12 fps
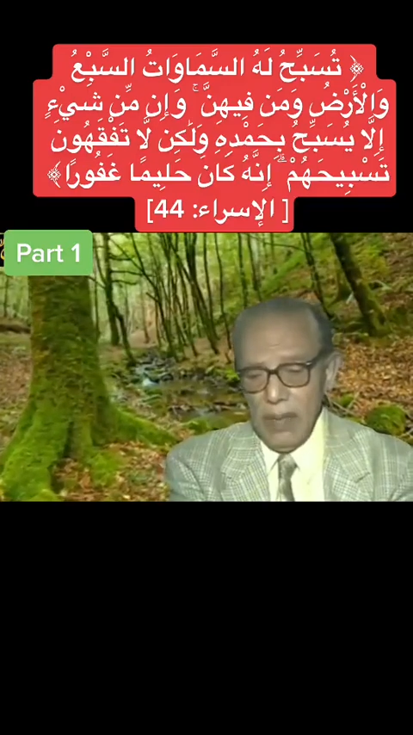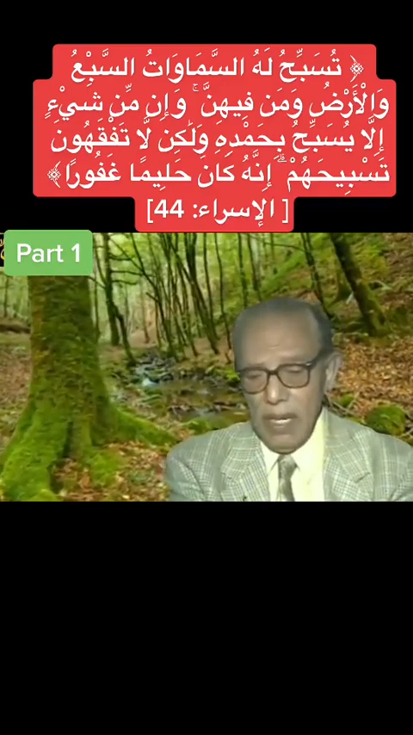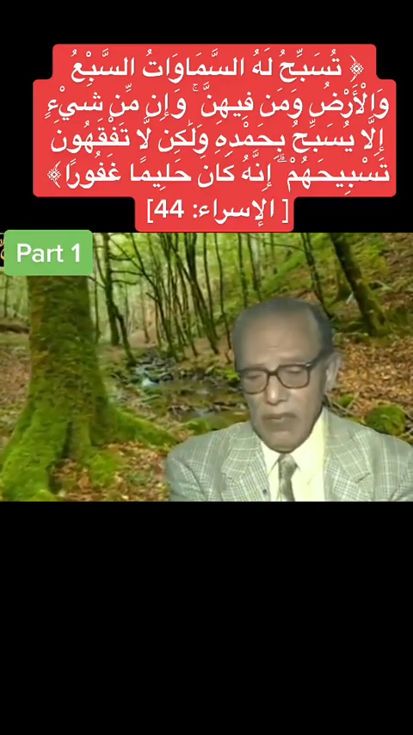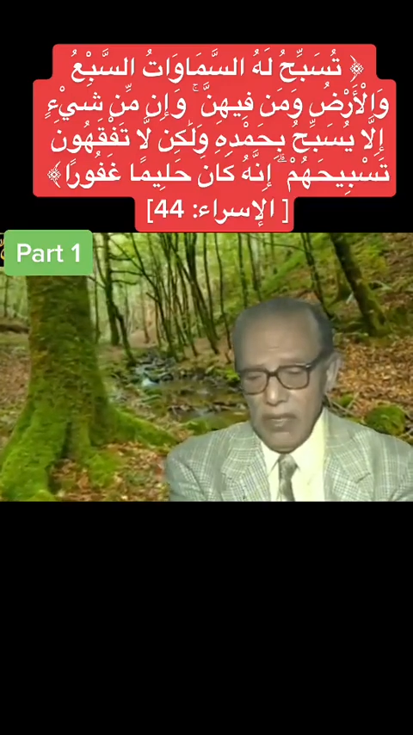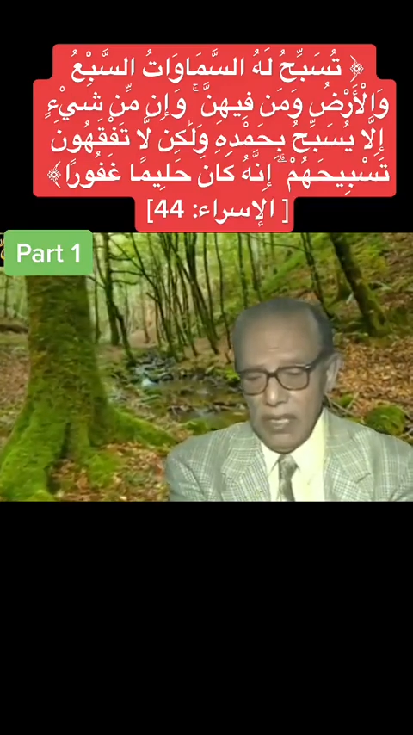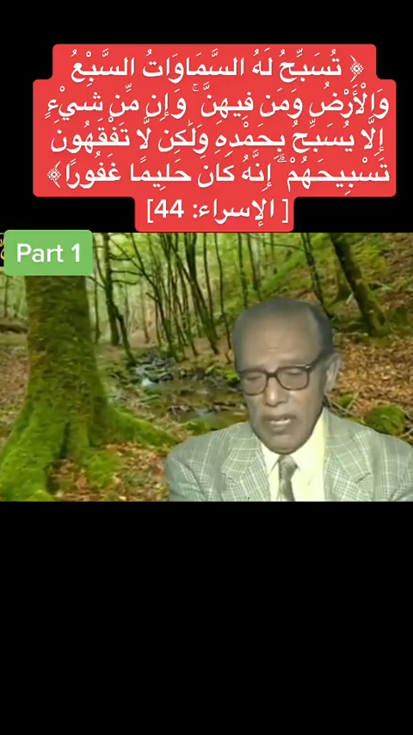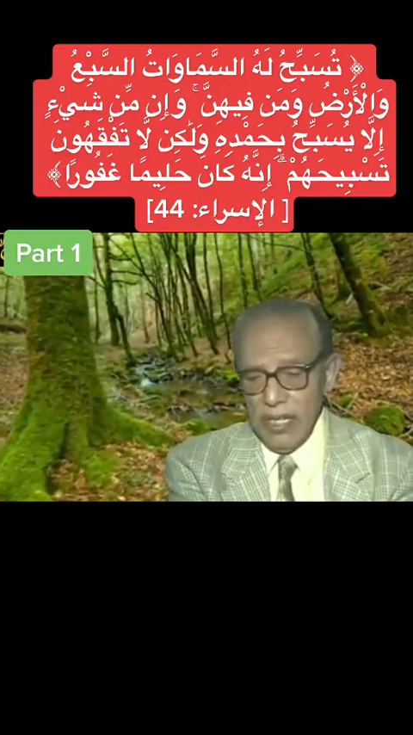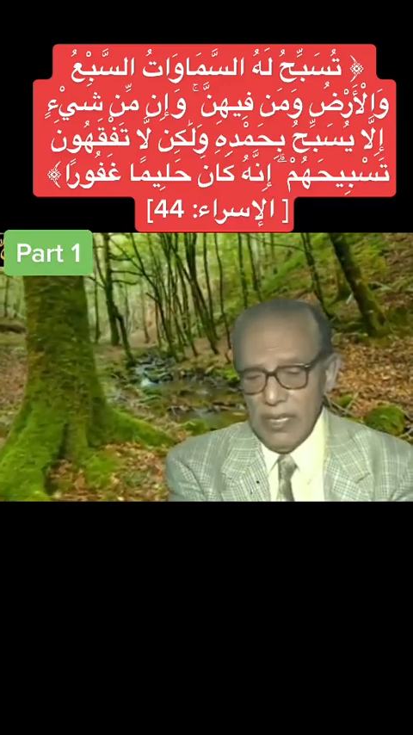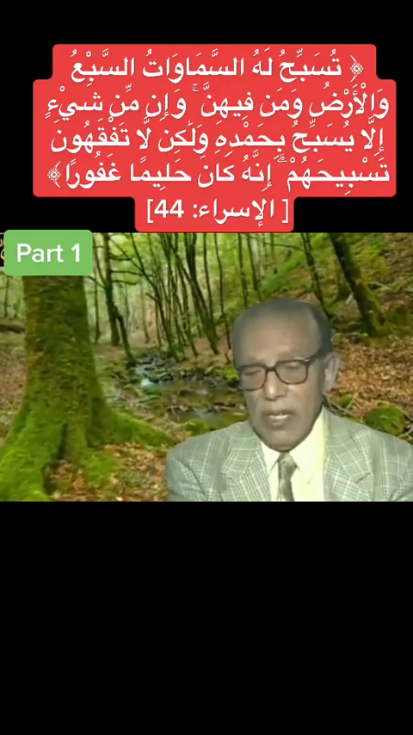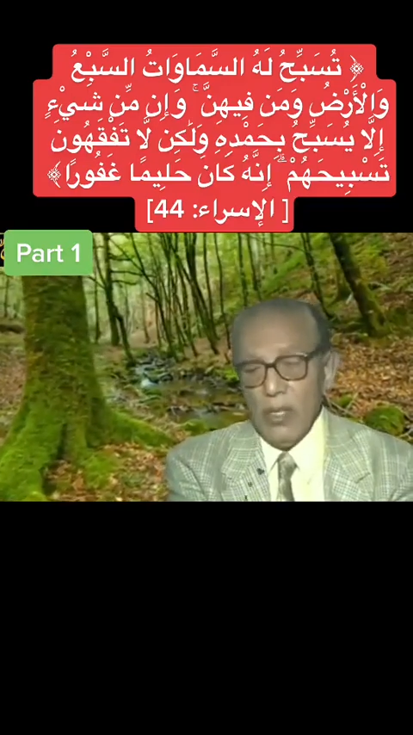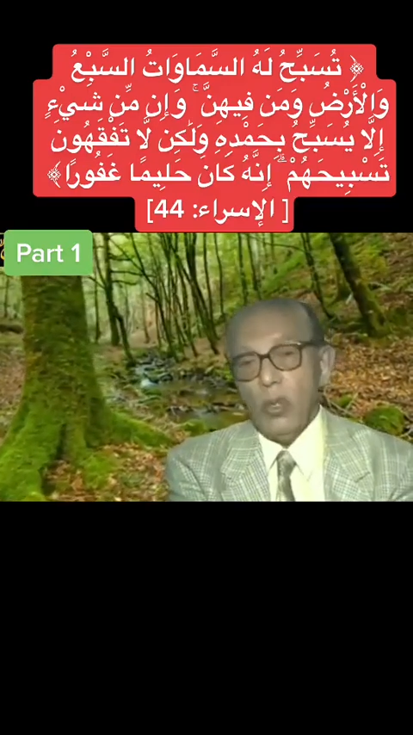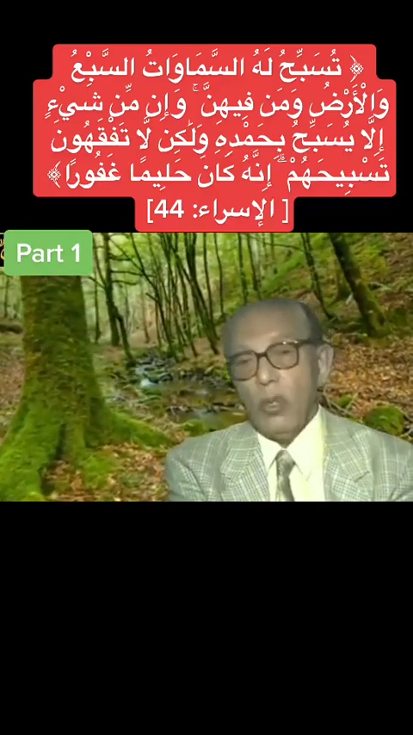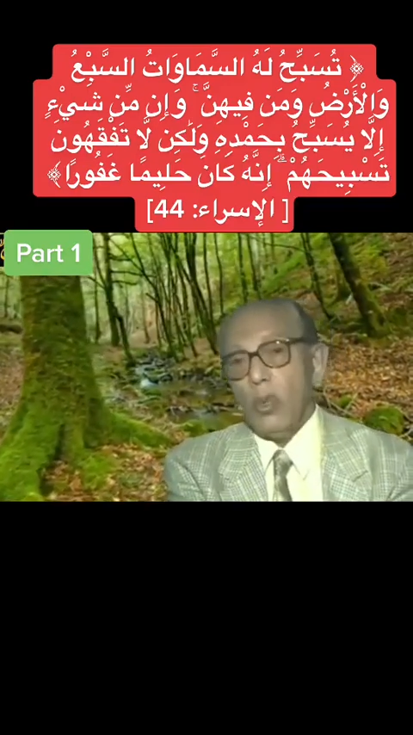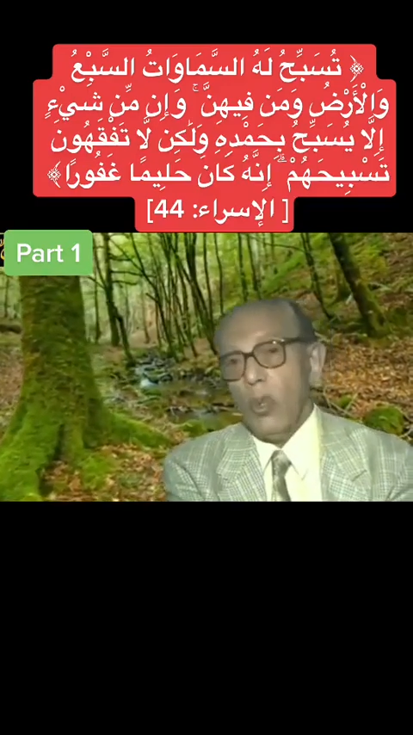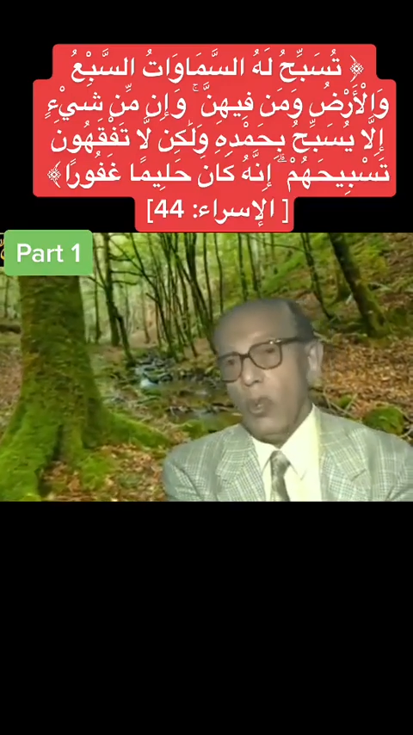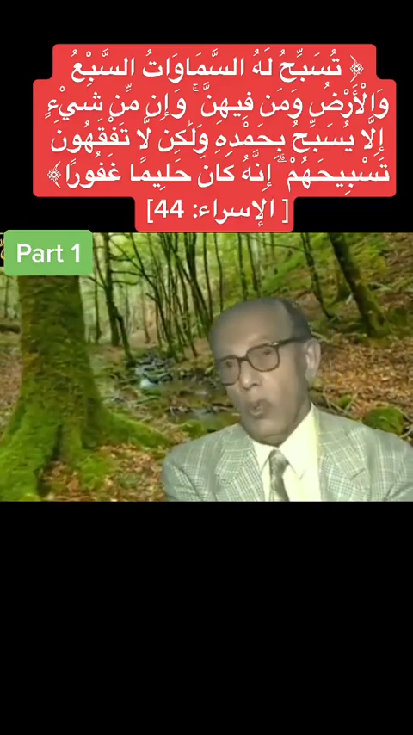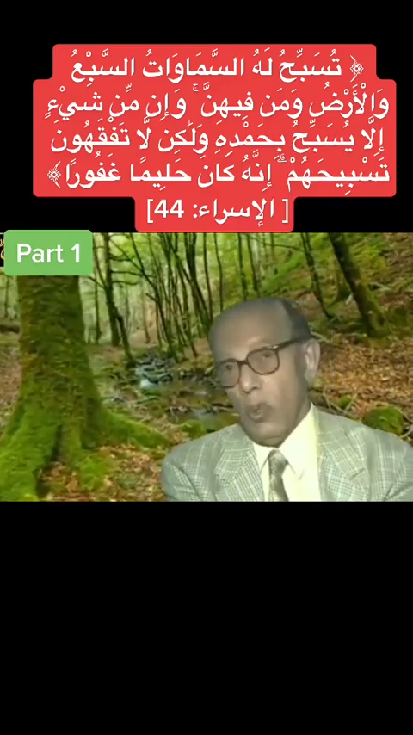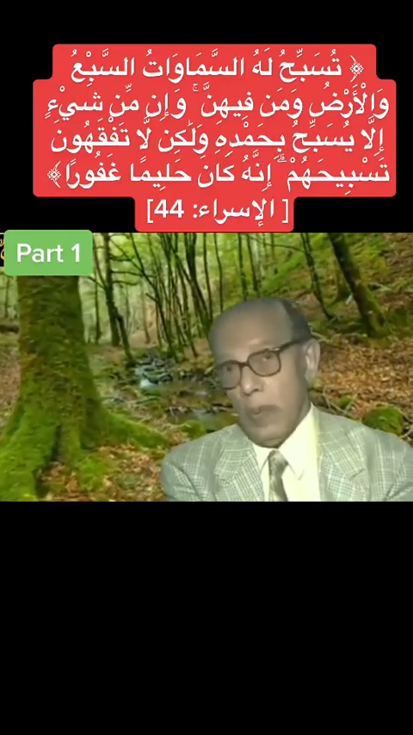بقى في حكاية الكون
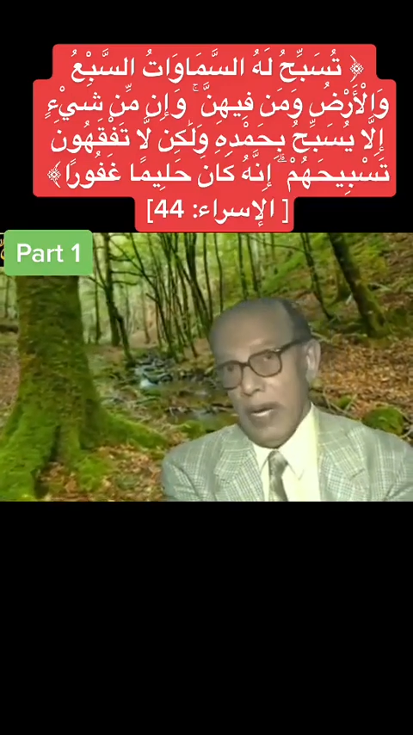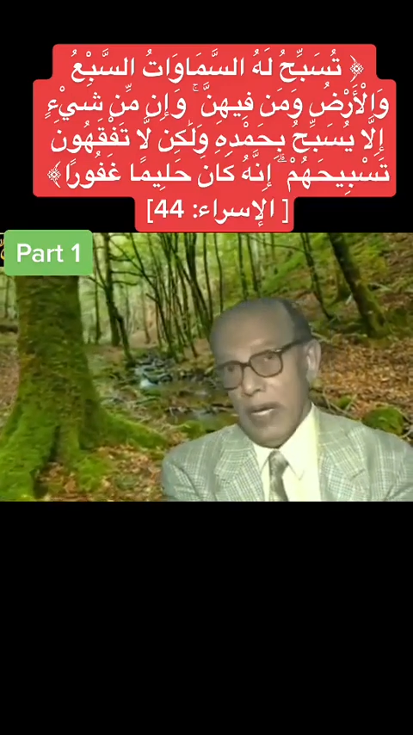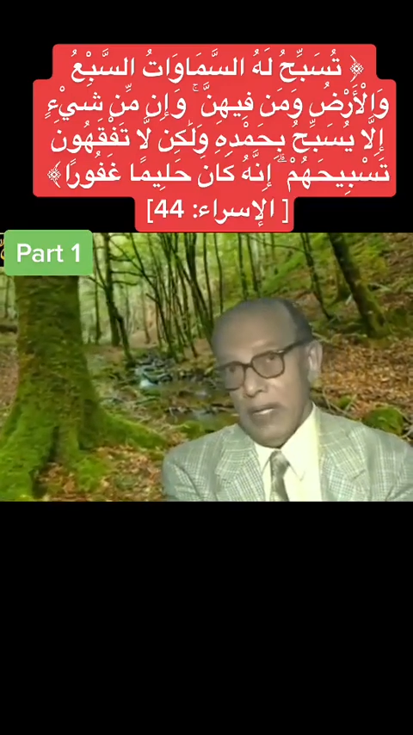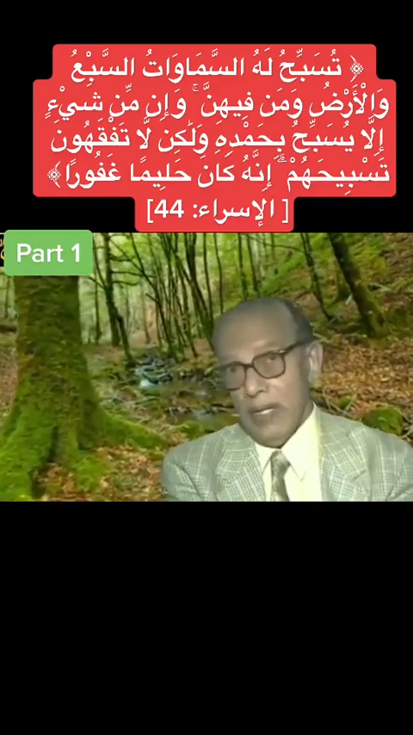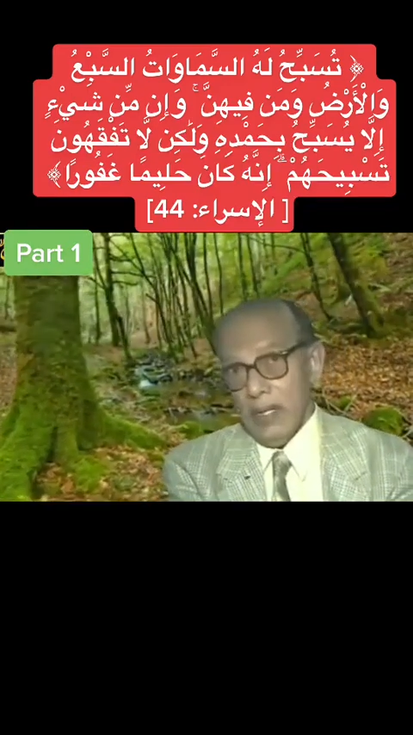كله بقى